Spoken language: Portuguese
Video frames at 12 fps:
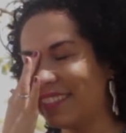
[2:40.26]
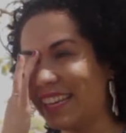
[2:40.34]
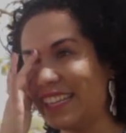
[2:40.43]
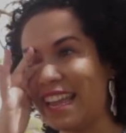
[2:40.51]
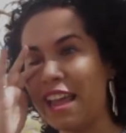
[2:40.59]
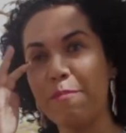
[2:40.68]

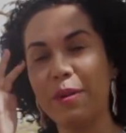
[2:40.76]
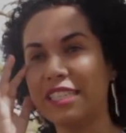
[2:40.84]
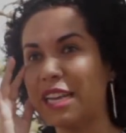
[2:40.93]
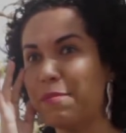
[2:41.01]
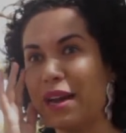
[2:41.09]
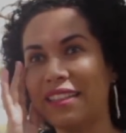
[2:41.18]
e de
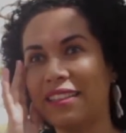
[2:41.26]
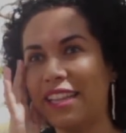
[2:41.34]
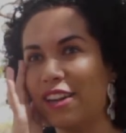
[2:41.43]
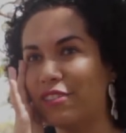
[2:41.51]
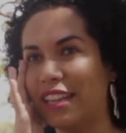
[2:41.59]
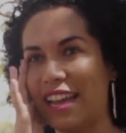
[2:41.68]
repente ele
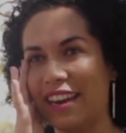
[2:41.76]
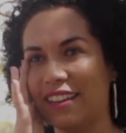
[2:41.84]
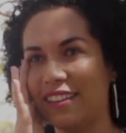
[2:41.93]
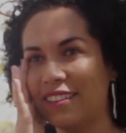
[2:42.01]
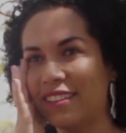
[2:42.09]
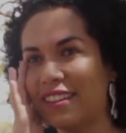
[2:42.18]
bateu
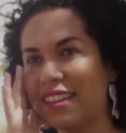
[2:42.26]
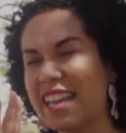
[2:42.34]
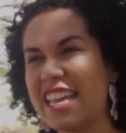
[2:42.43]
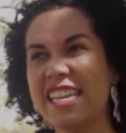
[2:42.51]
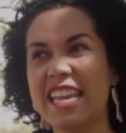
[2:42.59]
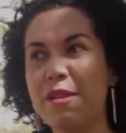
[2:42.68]
nela.
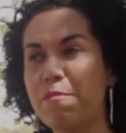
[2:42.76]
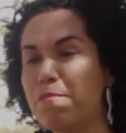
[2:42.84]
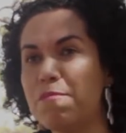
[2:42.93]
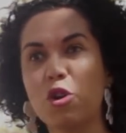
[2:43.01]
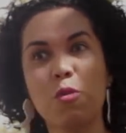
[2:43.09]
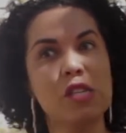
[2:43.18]
Ele
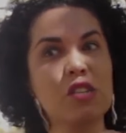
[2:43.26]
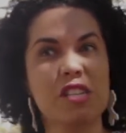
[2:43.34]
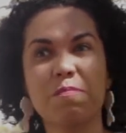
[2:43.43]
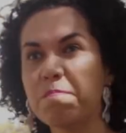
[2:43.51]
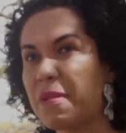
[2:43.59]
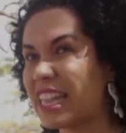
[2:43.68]

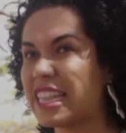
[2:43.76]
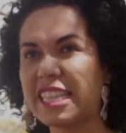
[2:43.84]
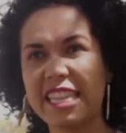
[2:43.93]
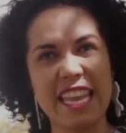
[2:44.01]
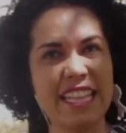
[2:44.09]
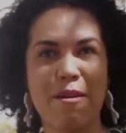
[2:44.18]
começou a
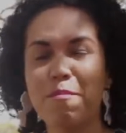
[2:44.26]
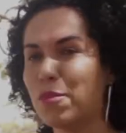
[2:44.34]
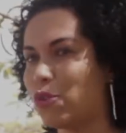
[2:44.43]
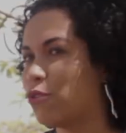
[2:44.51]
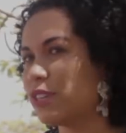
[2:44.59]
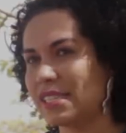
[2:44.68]
bater da
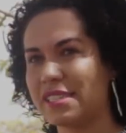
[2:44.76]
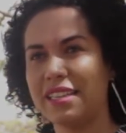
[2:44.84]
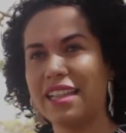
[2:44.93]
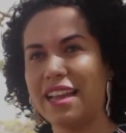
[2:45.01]
murra assim